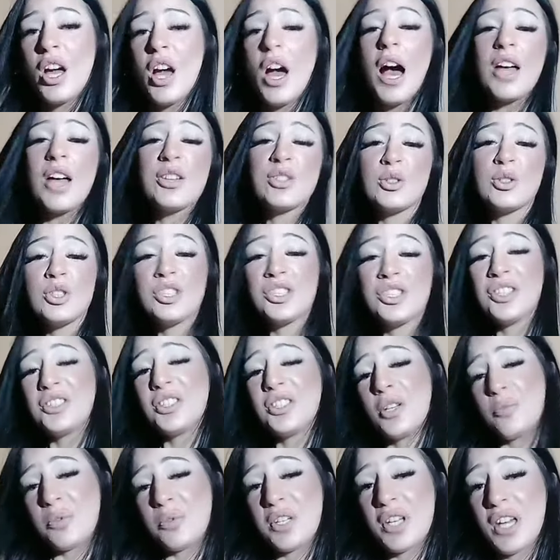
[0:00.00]
A żony się
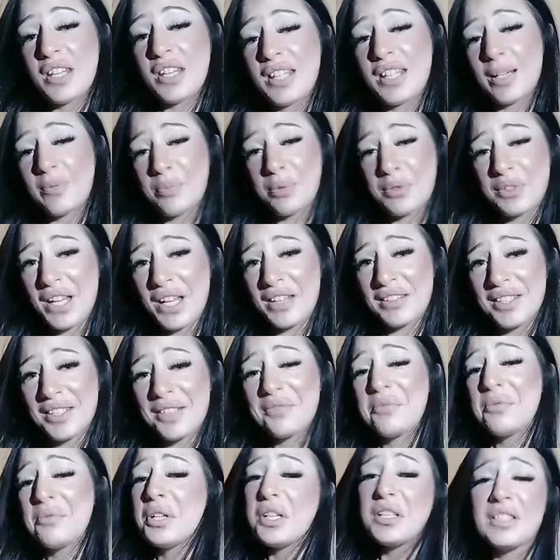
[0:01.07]
nie bije tak poza tym,
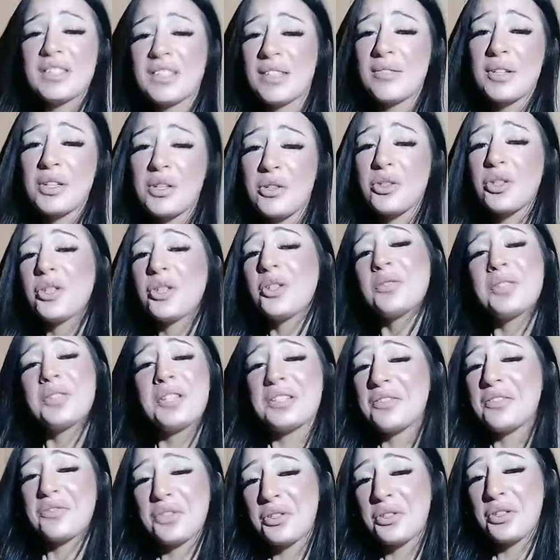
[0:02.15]
bo jest jego żoną, nie
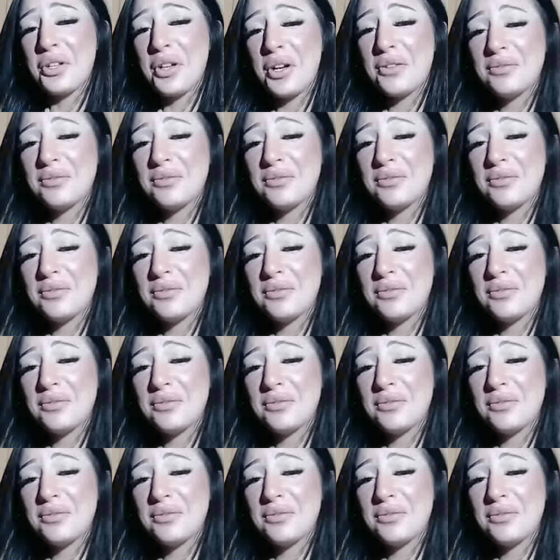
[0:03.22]
dziewczyną.